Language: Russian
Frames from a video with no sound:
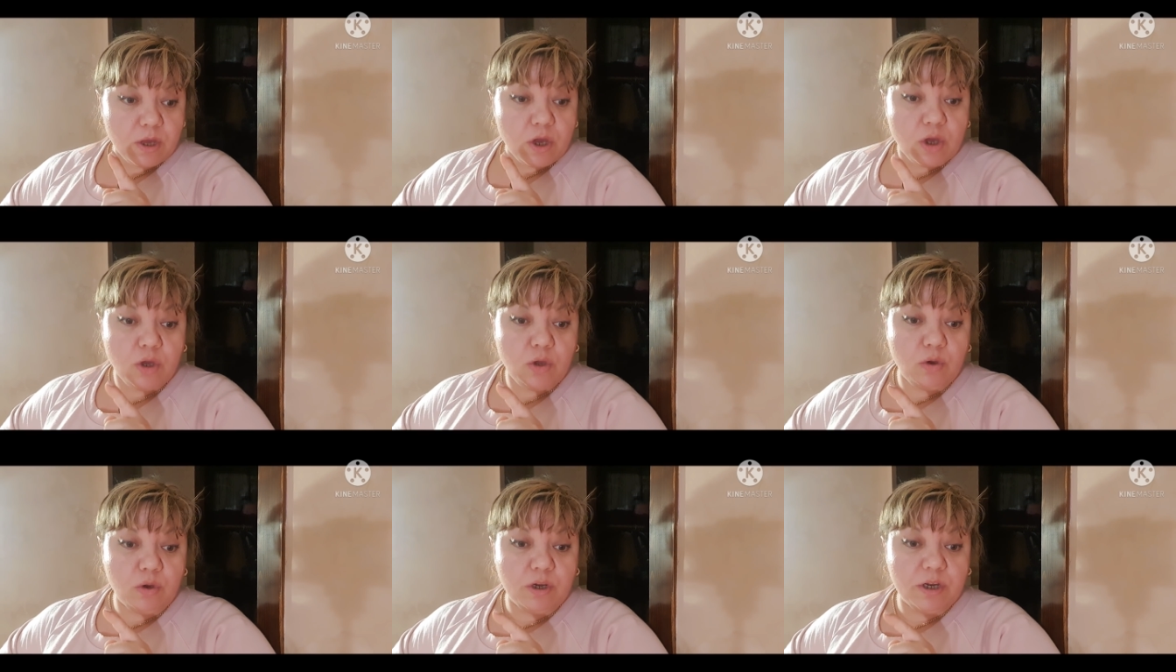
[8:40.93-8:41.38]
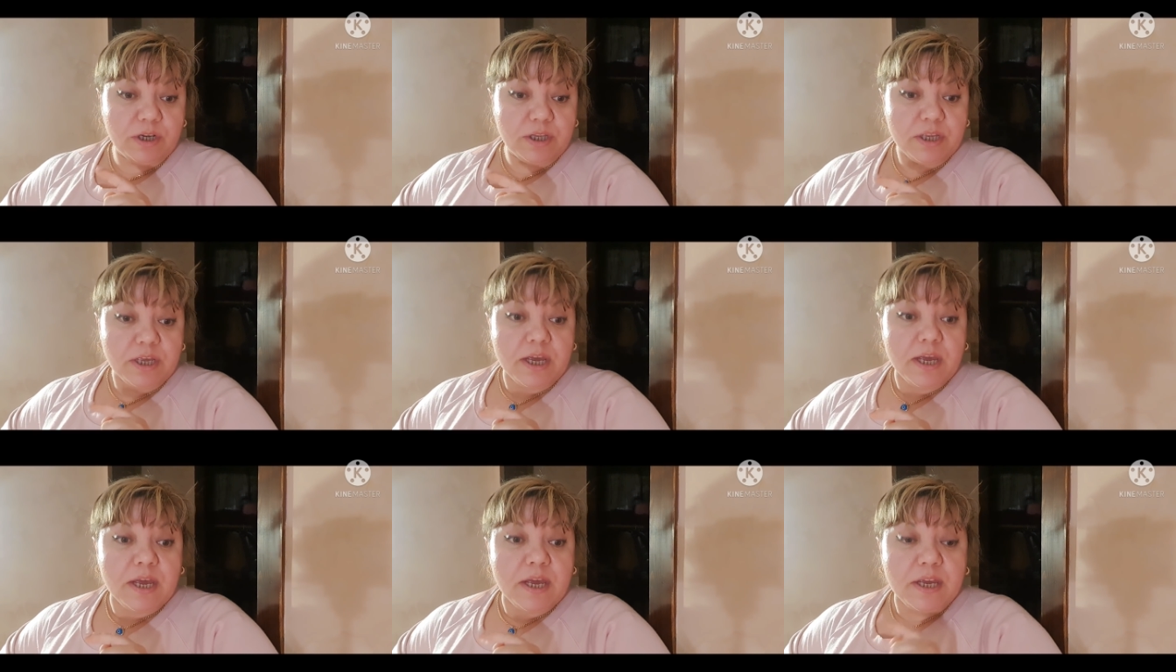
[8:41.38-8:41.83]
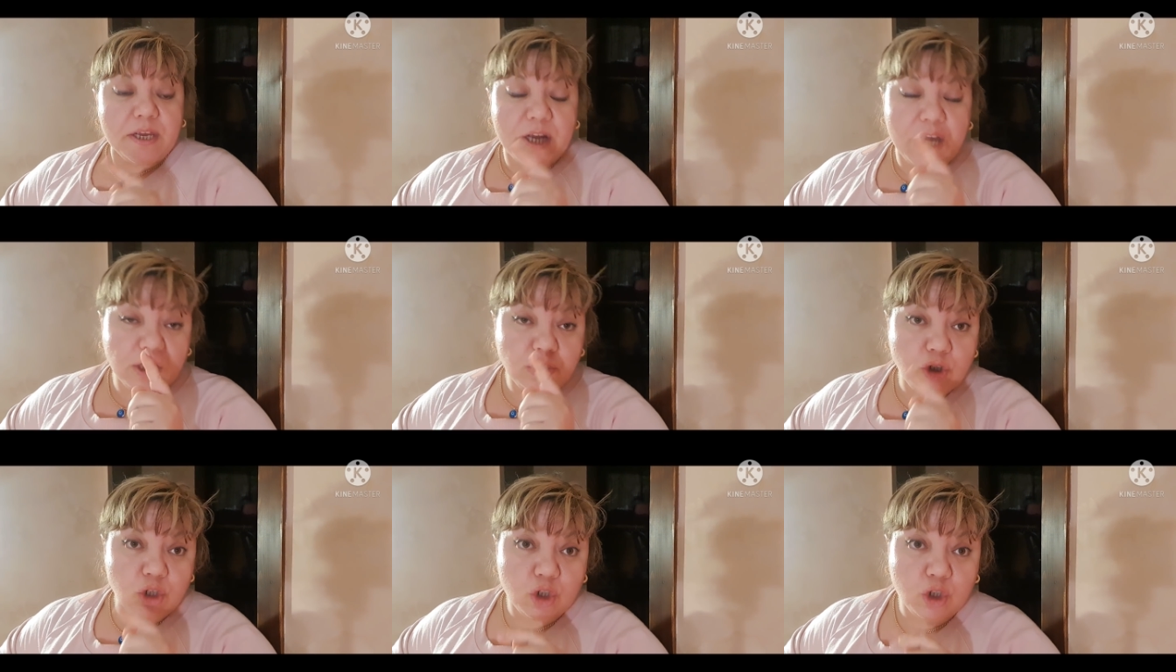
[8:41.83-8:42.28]
И он говорит,
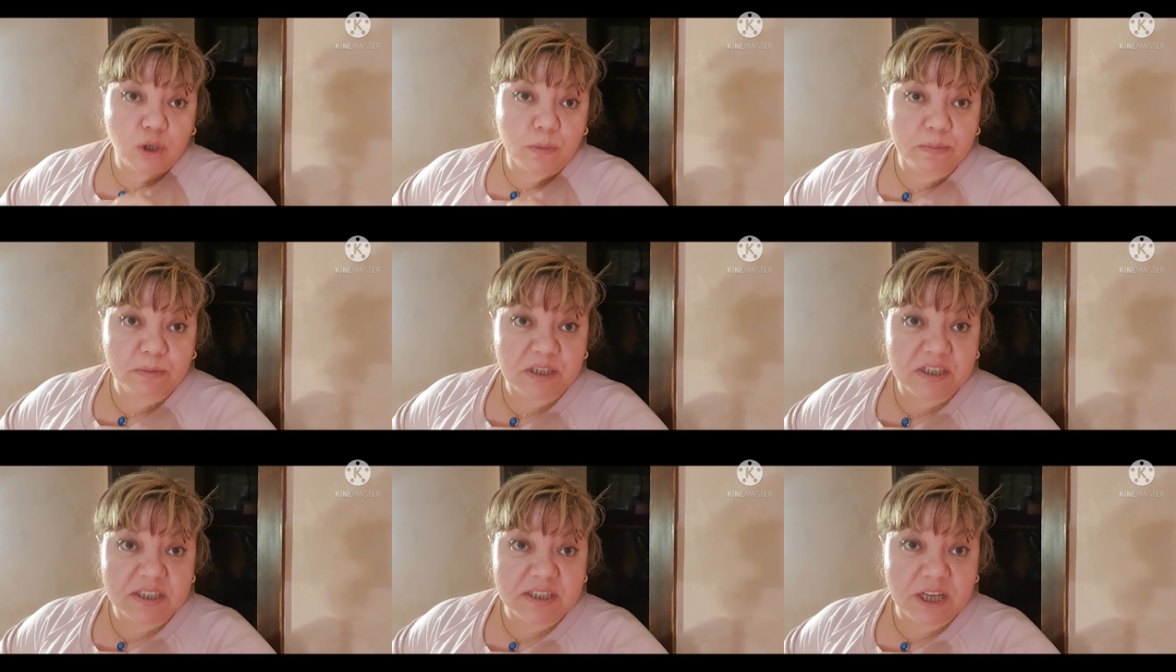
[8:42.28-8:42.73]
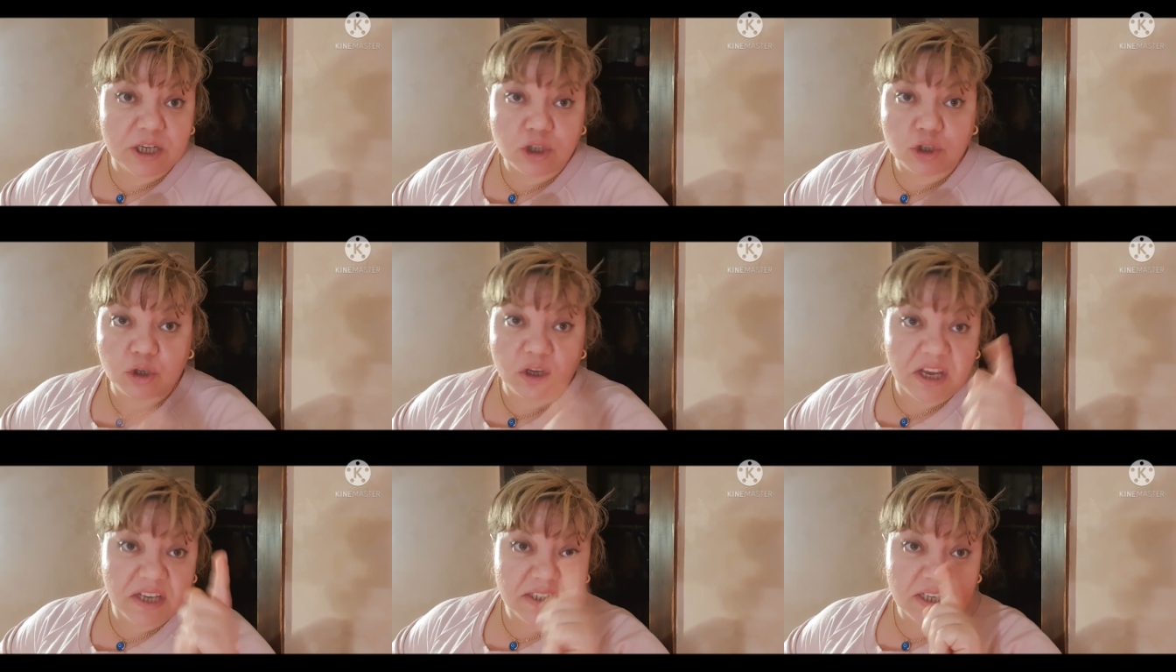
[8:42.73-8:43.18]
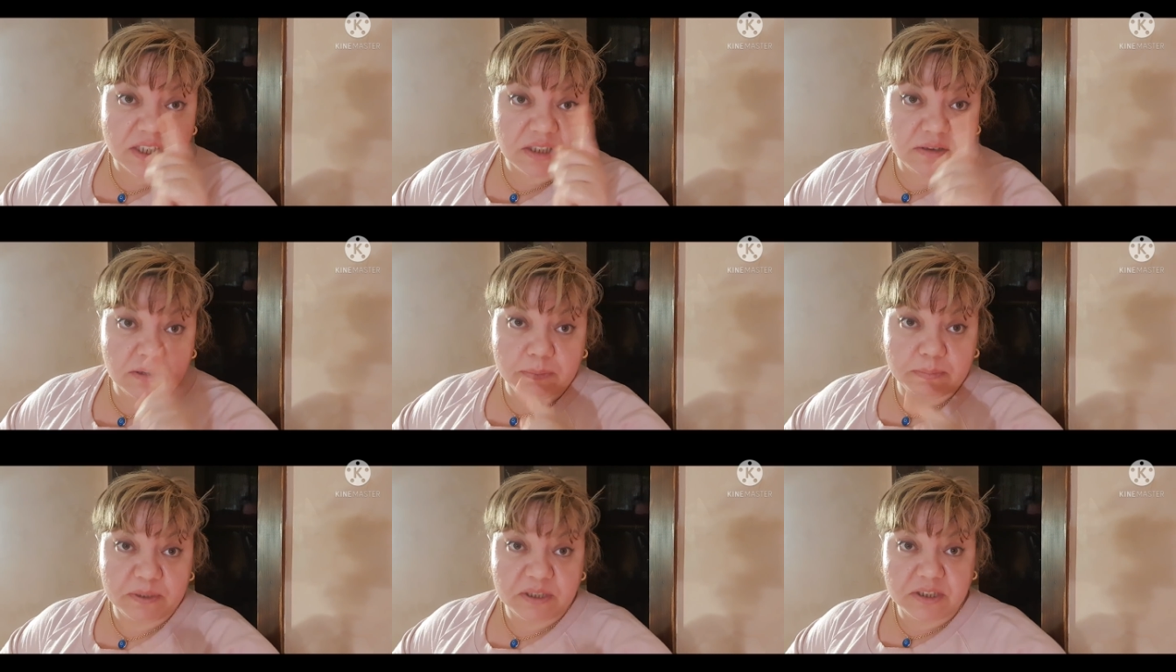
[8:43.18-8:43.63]
хочу, чтобы ты знал, что я за
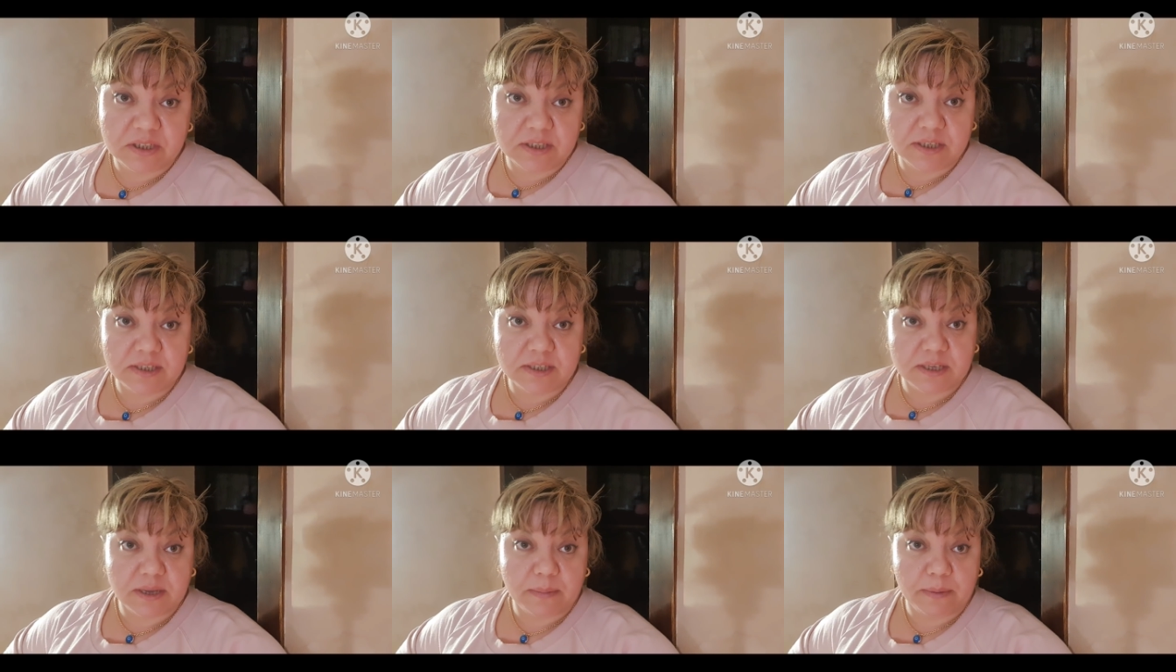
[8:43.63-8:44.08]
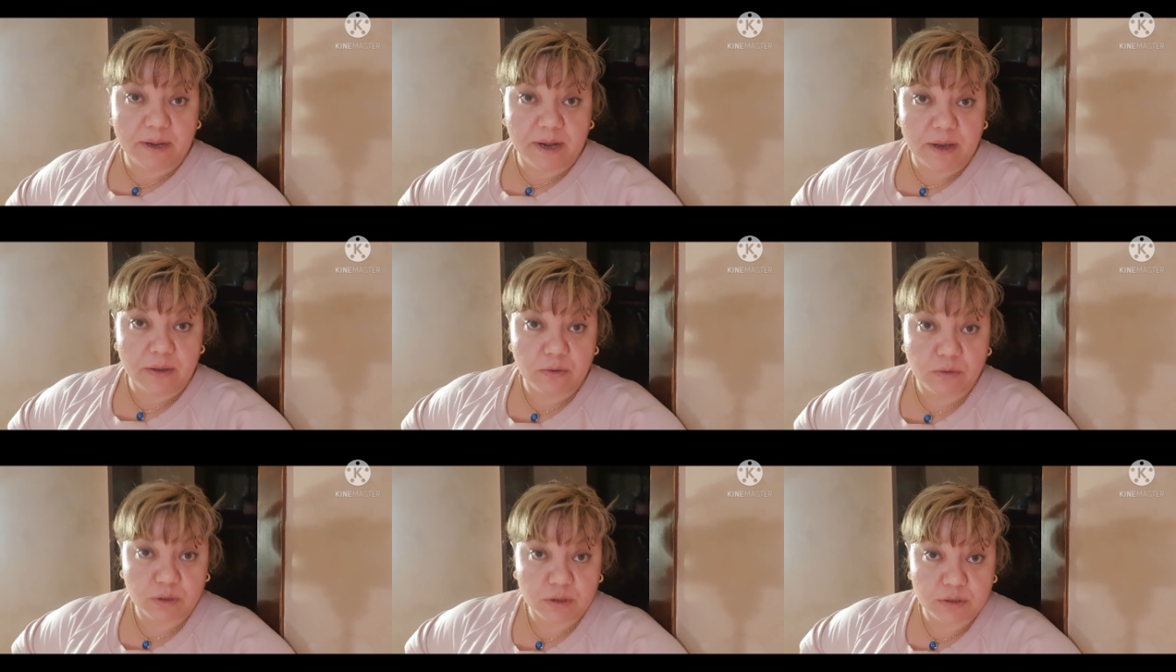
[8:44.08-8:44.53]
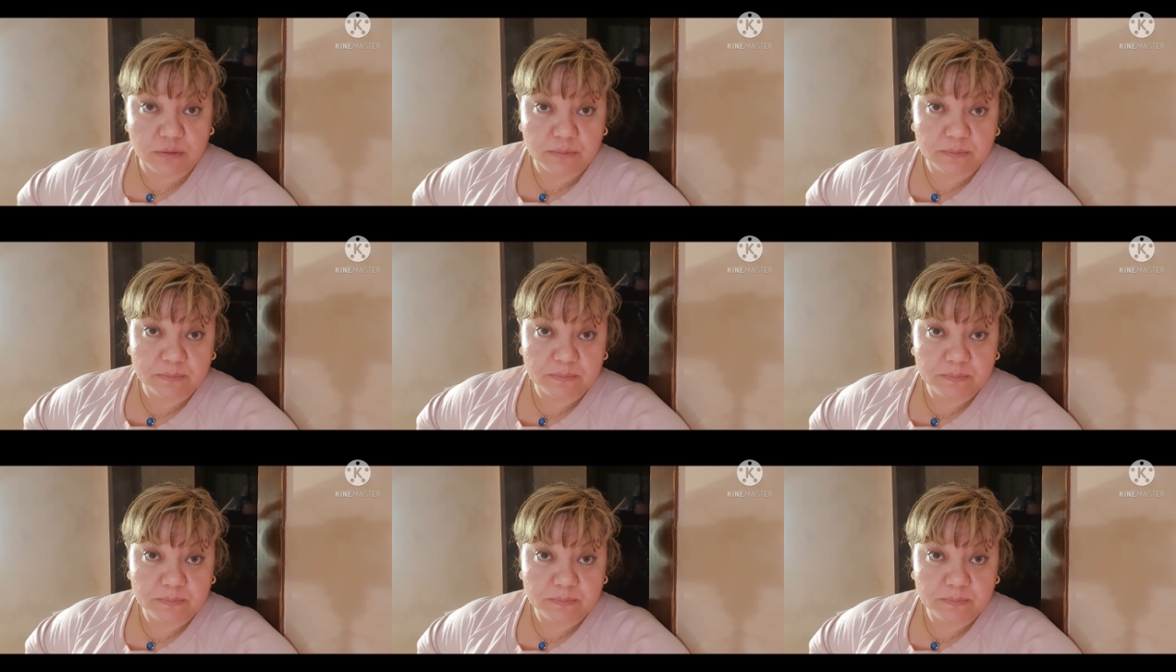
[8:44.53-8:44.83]
свет платить не собираюсь.